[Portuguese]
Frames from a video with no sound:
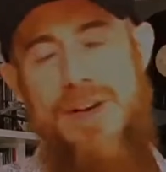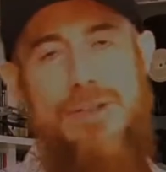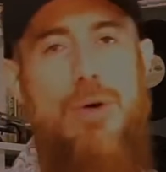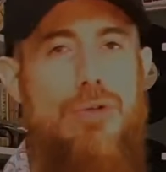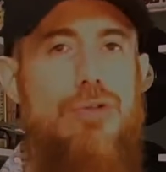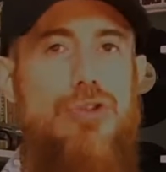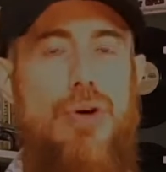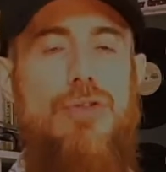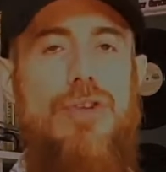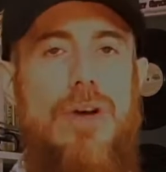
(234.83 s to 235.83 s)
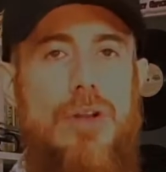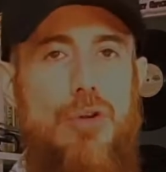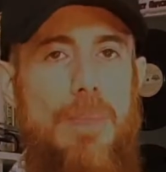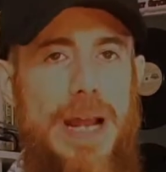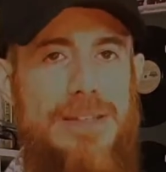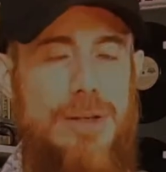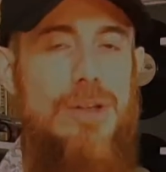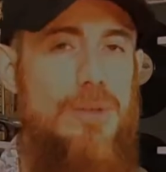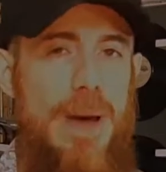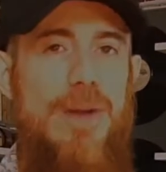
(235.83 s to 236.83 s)
fazer outros shows no Brasil,
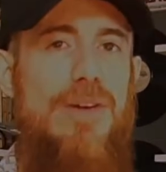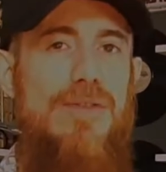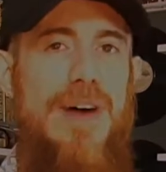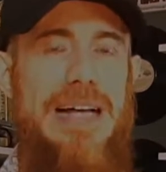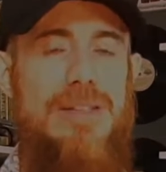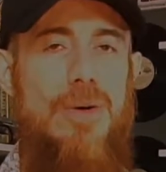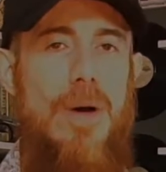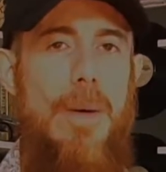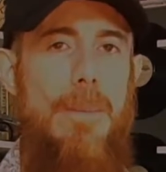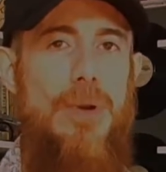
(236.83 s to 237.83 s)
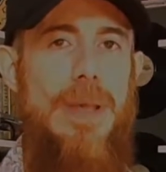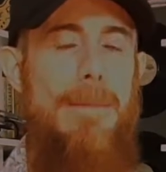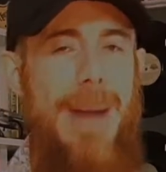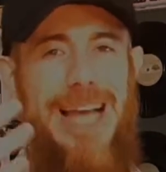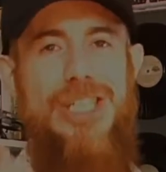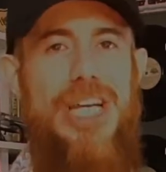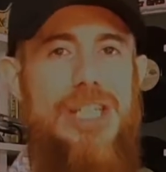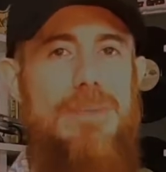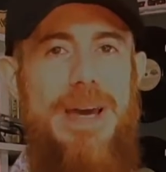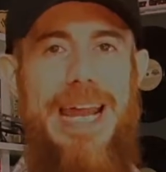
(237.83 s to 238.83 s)
eu espero que façam, porque mais
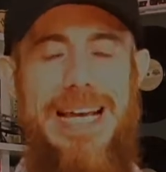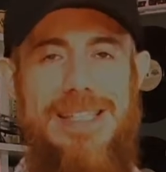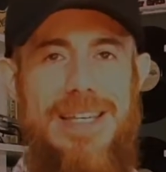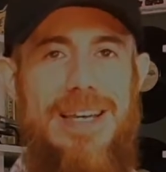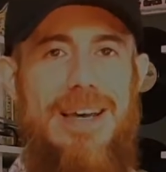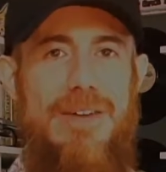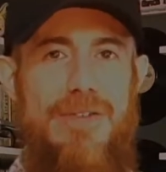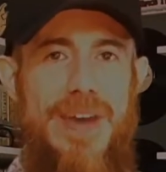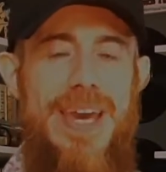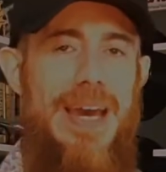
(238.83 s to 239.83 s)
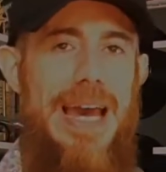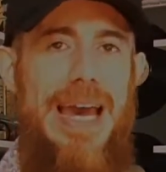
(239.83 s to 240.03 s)
gente merece ver